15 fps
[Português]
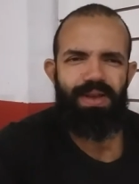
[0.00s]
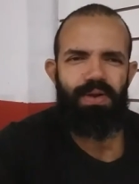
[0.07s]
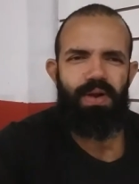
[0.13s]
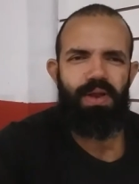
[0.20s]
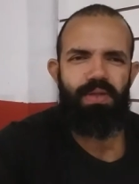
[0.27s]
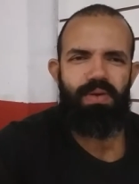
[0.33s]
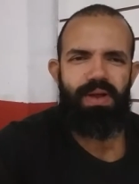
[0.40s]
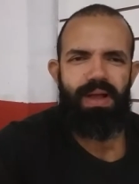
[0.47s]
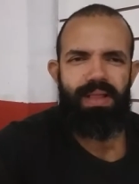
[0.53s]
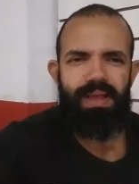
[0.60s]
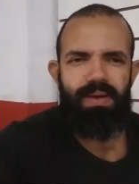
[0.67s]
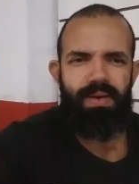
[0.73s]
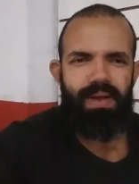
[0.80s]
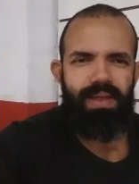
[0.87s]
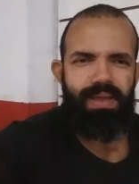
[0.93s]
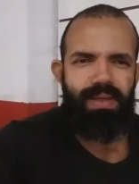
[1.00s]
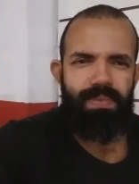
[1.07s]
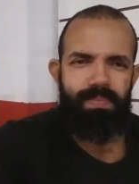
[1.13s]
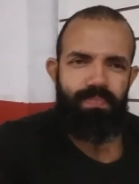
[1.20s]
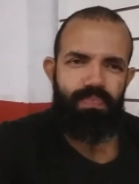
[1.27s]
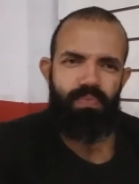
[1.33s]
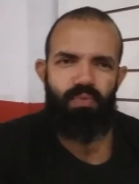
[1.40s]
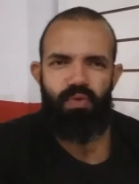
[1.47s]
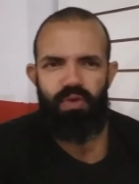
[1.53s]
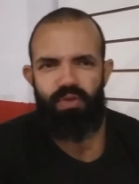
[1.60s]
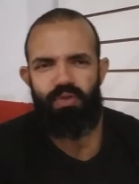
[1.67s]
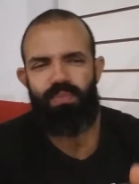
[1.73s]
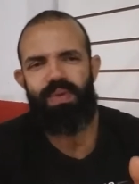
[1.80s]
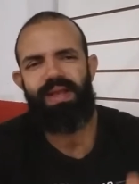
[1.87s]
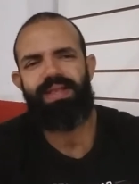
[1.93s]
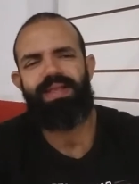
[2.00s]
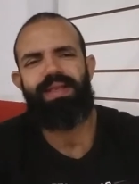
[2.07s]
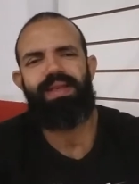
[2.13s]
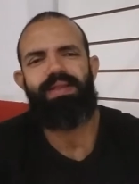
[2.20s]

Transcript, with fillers: agora no canal aí, muito prazer.